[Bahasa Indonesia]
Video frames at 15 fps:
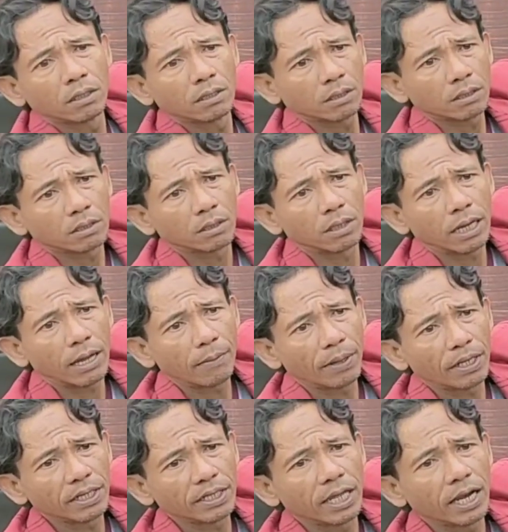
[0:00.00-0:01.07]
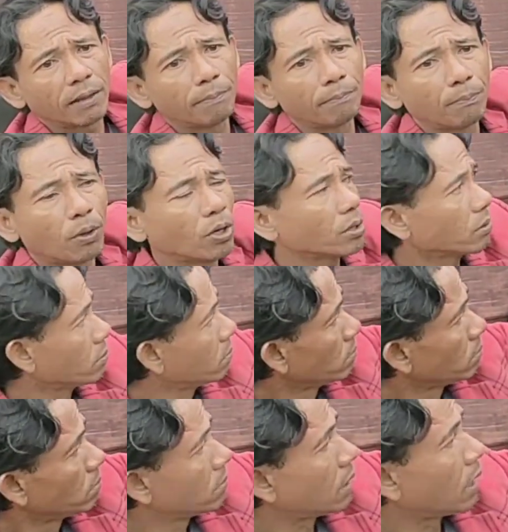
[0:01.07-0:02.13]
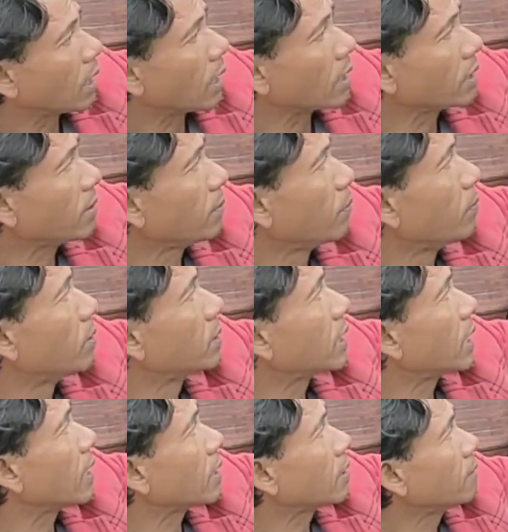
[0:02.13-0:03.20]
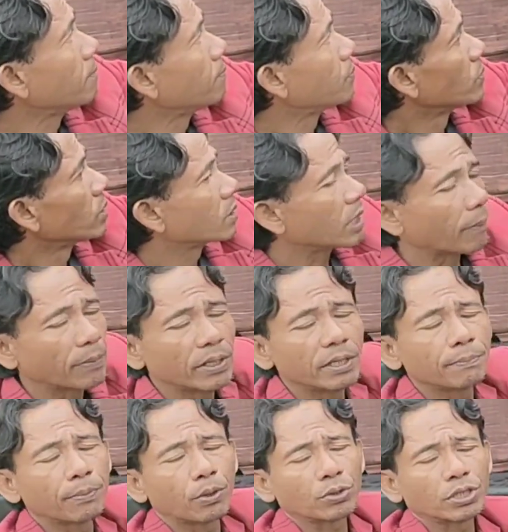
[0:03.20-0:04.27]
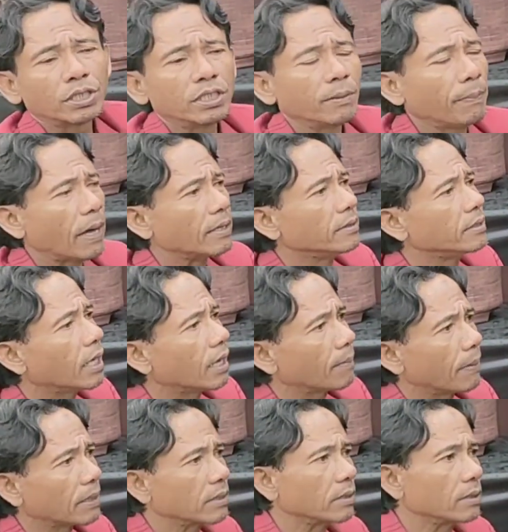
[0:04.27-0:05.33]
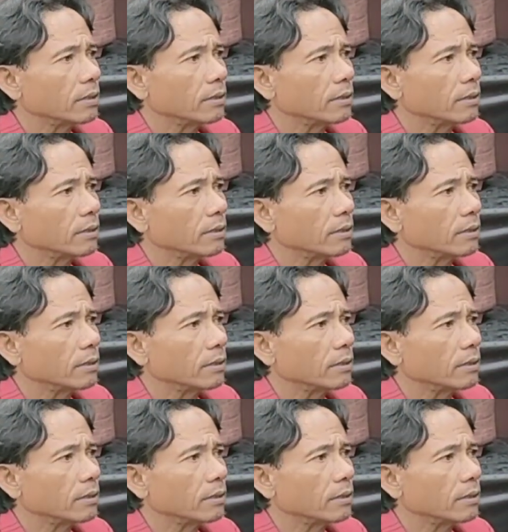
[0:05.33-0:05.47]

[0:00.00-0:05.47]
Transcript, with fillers: lama di dalam pot akarnya membesar tapi ini prosesnya panjang pasti panjang,